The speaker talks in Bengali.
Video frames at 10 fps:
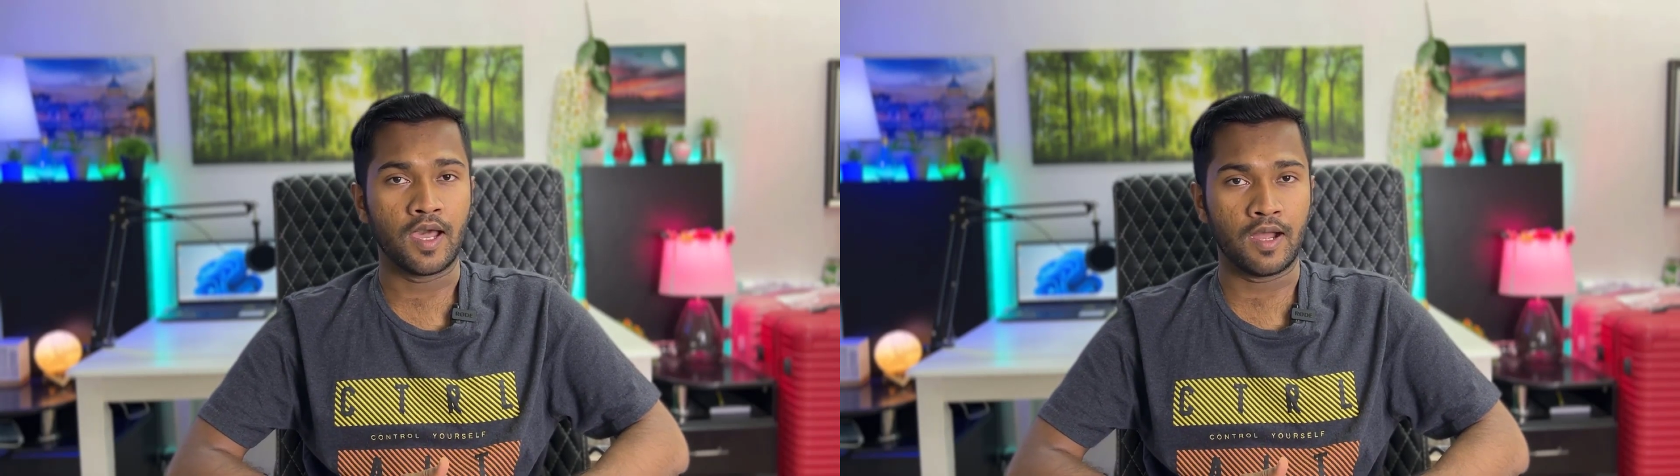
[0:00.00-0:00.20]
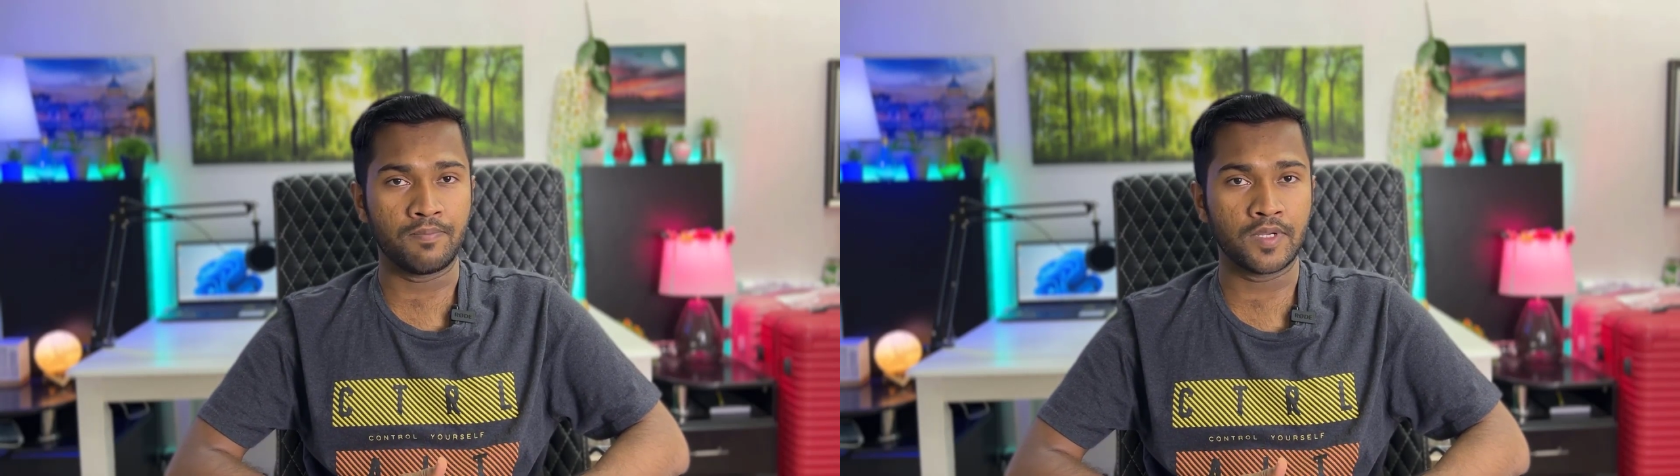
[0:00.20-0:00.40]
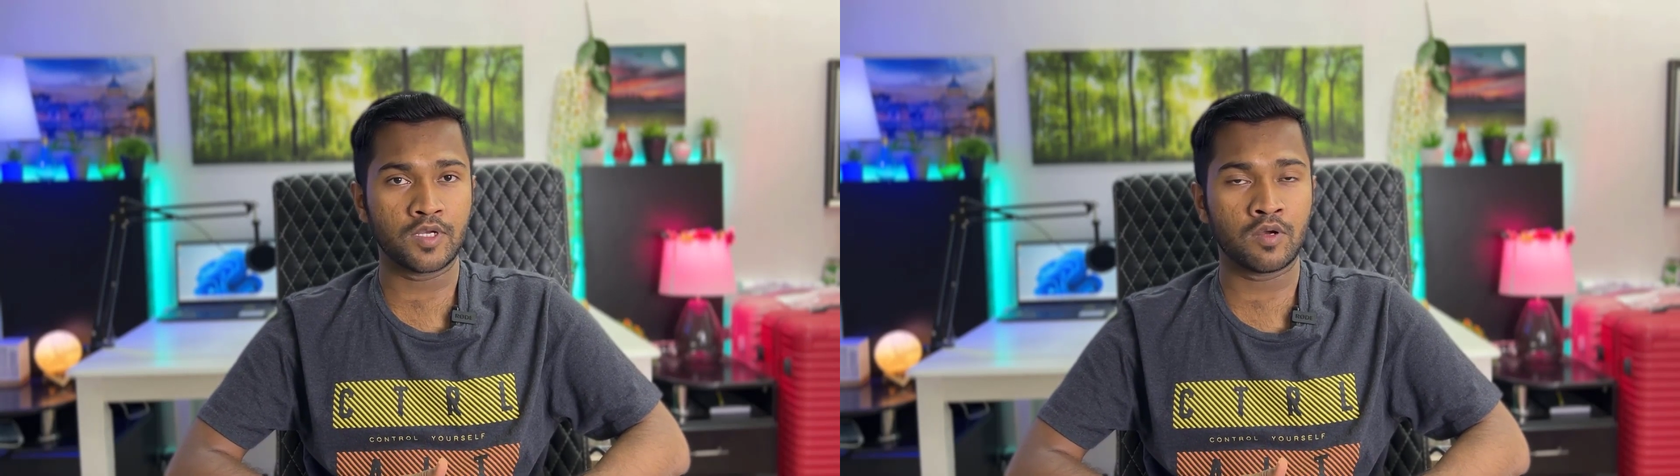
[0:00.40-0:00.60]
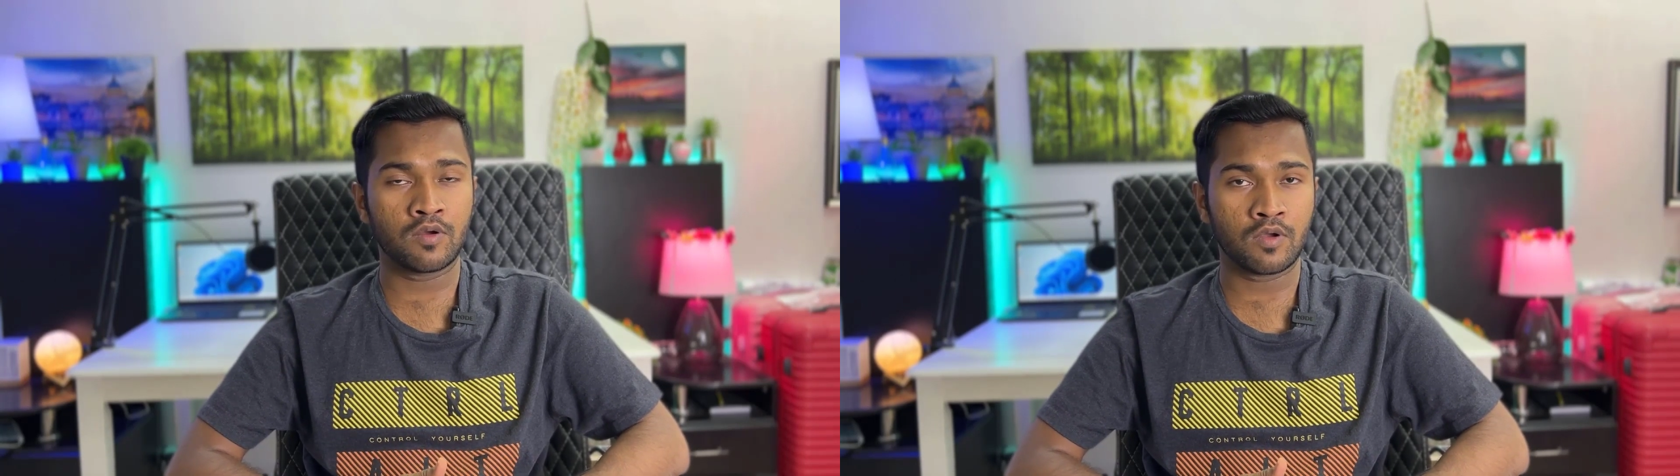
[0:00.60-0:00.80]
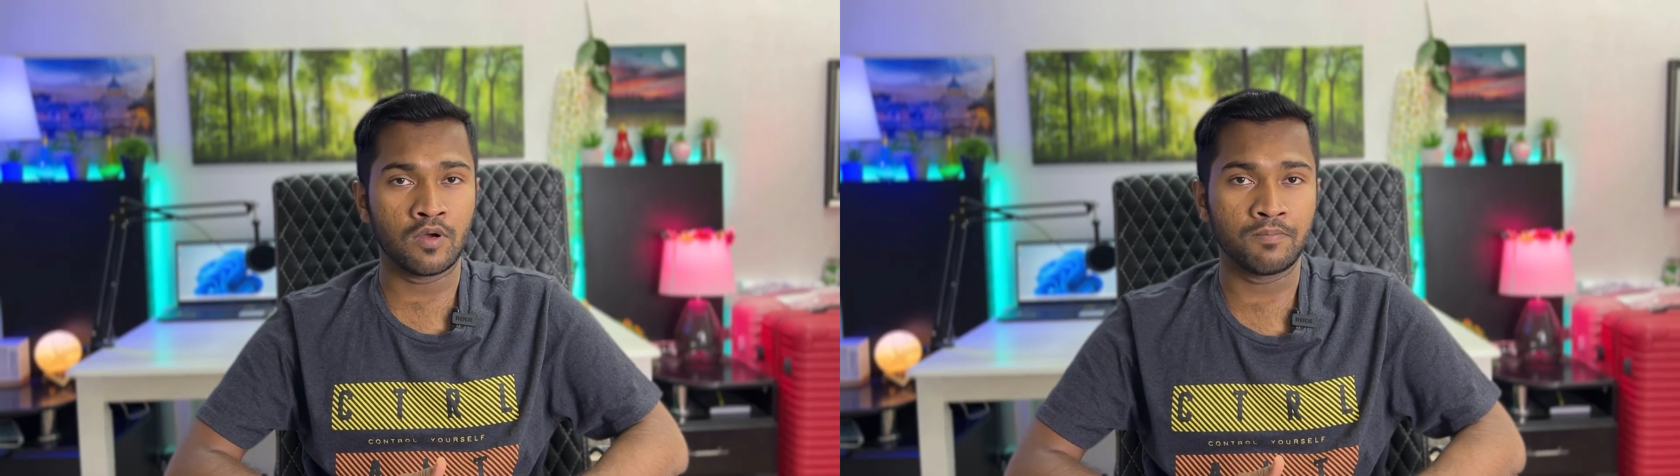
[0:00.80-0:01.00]
আপনারা
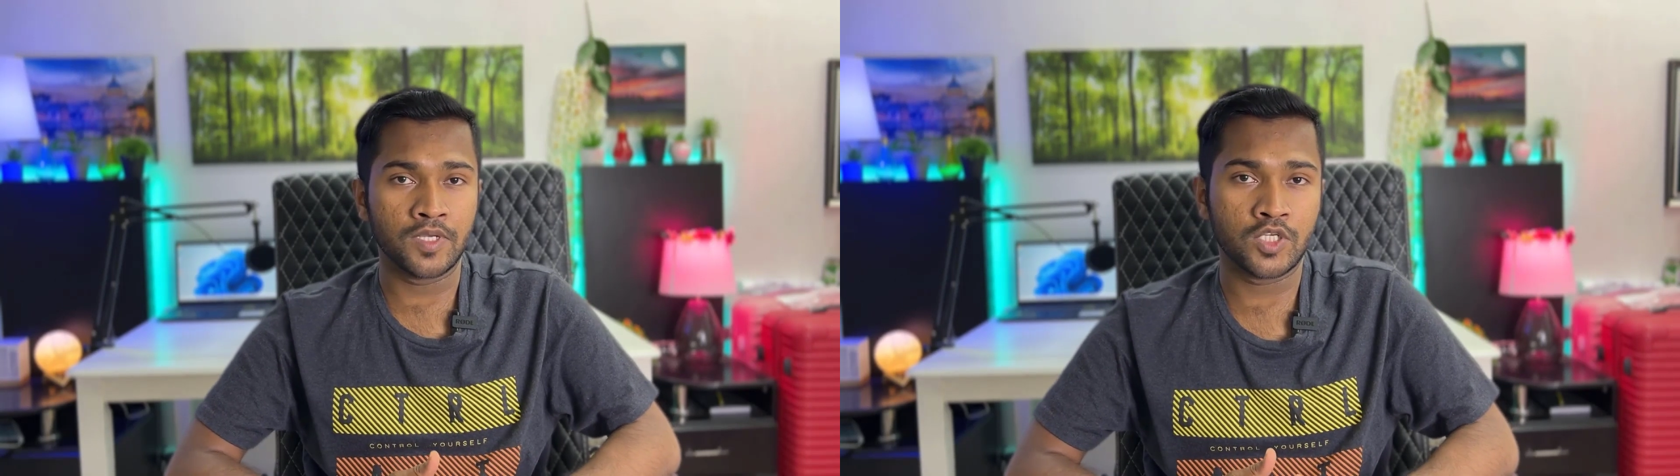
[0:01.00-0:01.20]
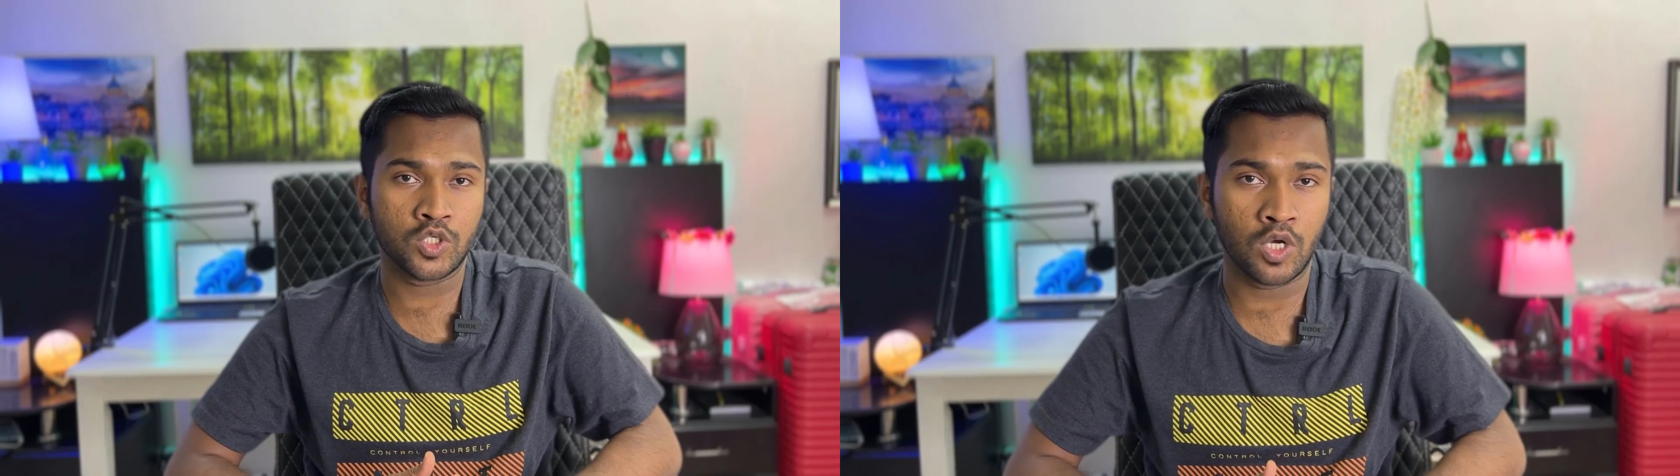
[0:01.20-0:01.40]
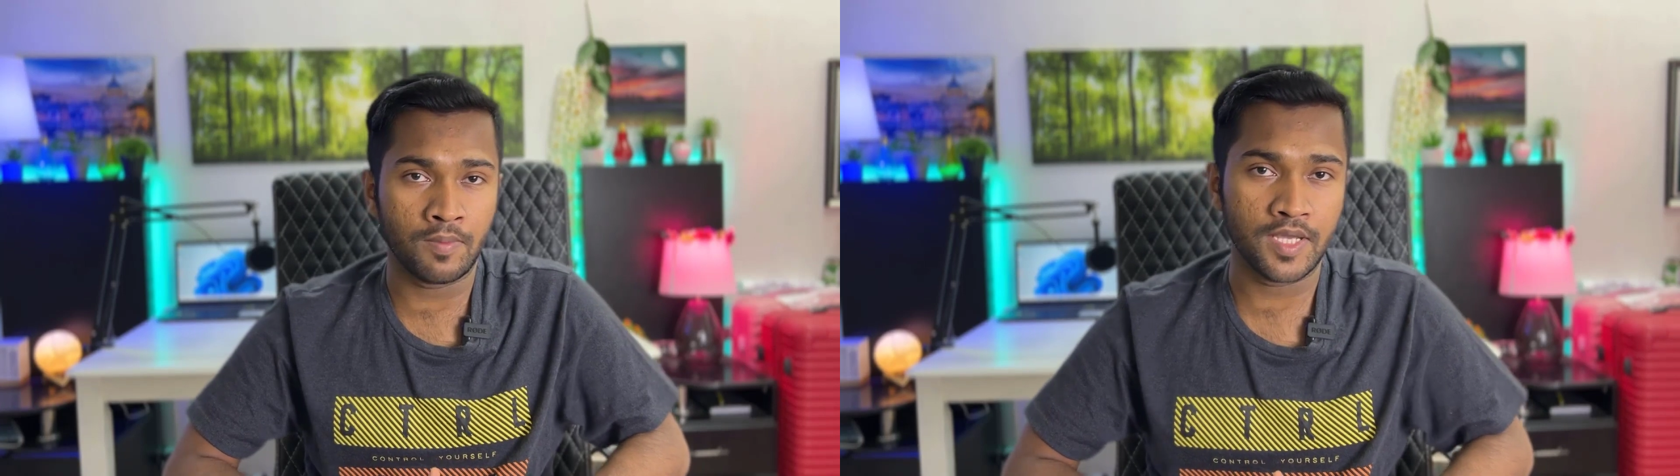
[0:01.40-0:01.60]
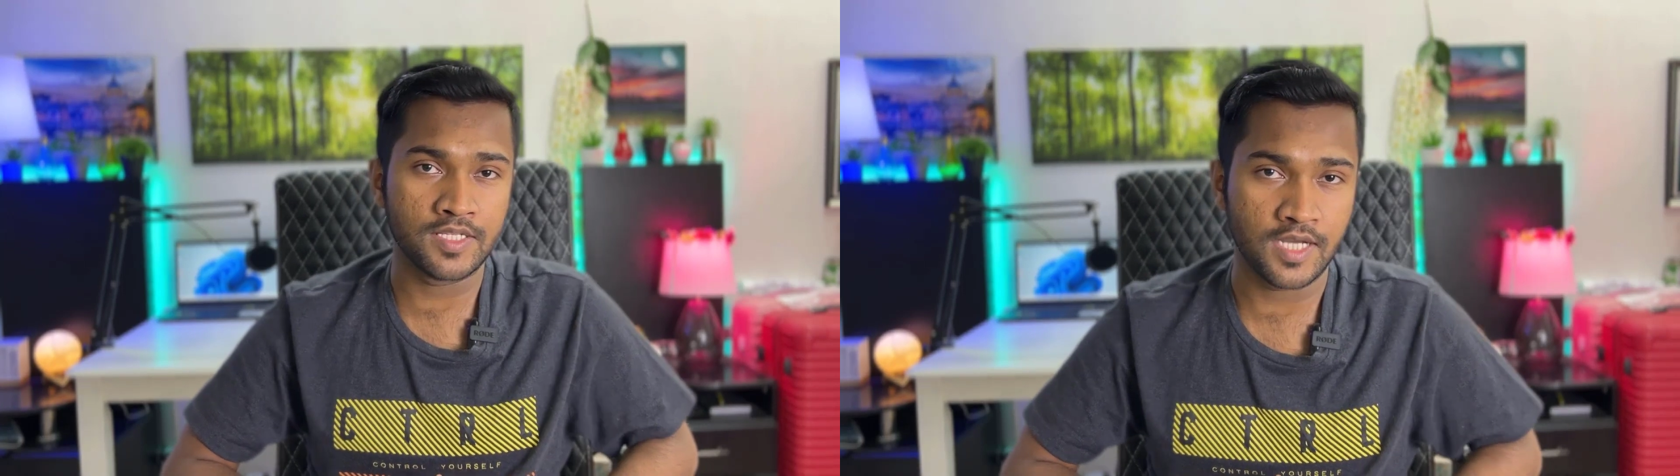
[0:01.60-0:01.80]
কম বেশ সবাই